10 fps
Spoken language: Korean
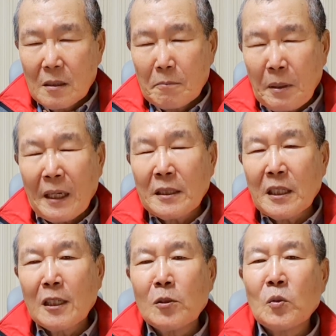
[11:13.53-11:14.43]

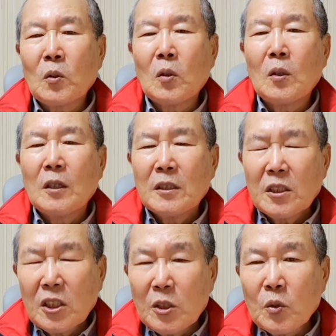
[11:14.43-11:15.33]
패착을 두고
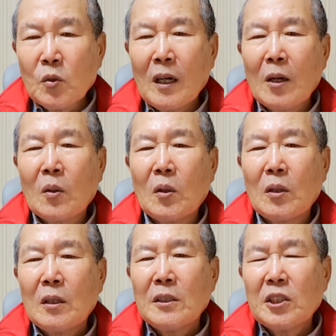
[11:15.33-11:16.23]
실수하고
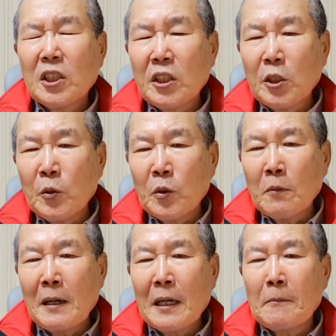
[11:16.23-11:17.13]

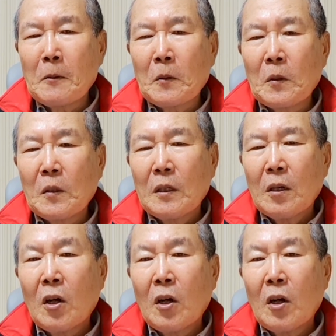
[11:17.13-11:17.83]
신기루를 바라보고